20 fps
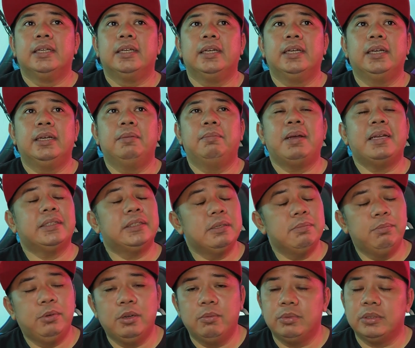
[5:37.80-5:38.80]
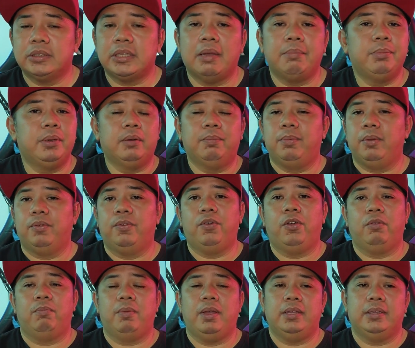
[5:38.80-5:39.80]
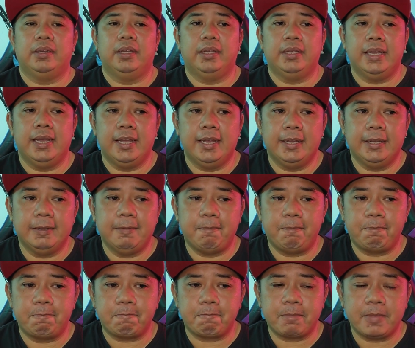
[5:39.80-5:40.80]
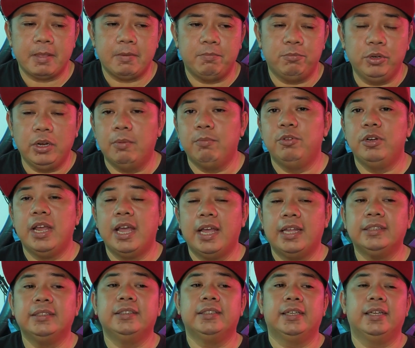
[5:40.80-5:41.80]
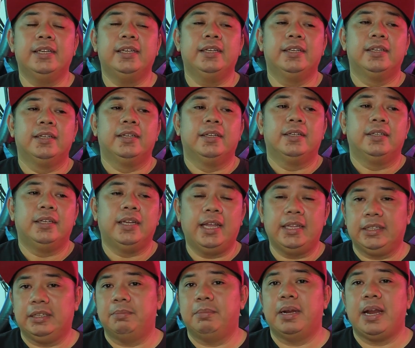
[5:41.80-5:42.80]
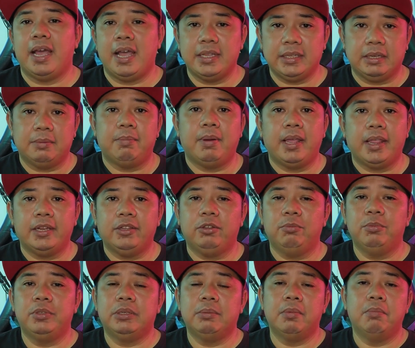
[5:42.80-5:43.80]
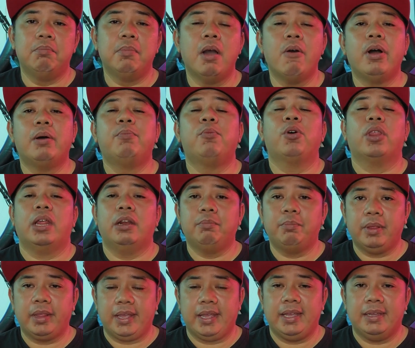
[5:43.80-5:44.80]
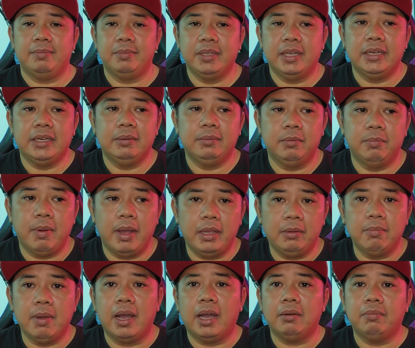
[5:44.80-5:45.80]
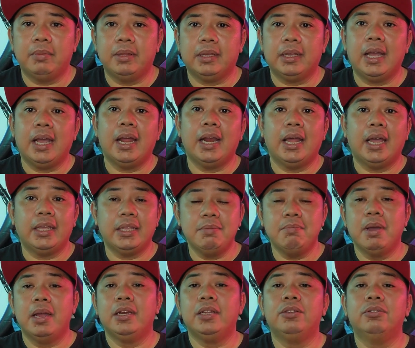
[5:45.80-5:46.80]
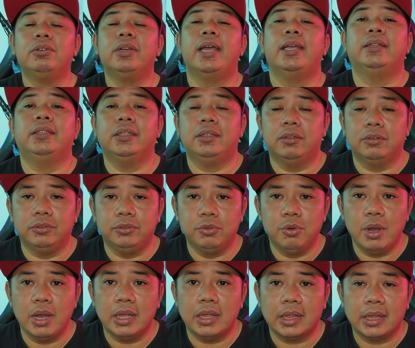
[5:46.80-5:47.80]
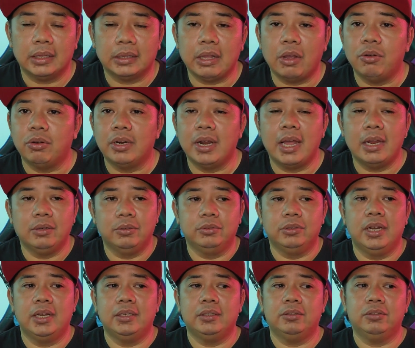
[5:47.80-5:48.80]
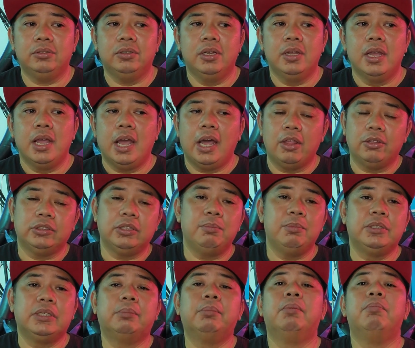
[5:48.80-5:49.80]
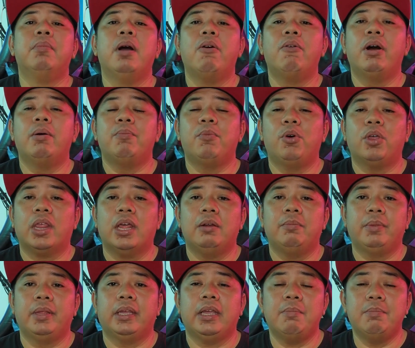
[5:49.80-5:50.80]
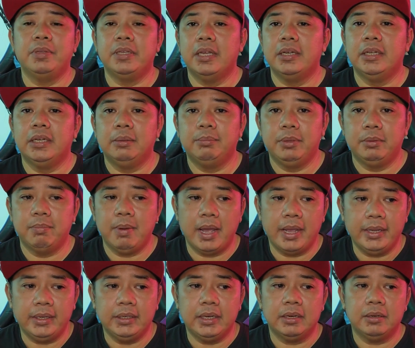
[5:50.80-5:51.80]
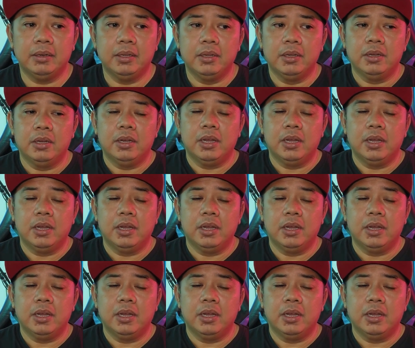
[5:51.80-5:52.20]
uh, masih belum stabil performanya ya mudah-mudahan sih ya dengan kemenangan kemarin itu bisa membawa moral mereka menjadi lebih baik bahkan mereka ngalahkannya Bali United tuh juara tahun lalu dan itu harusnya bisa membawa moral mereka menjadi lebih baik dan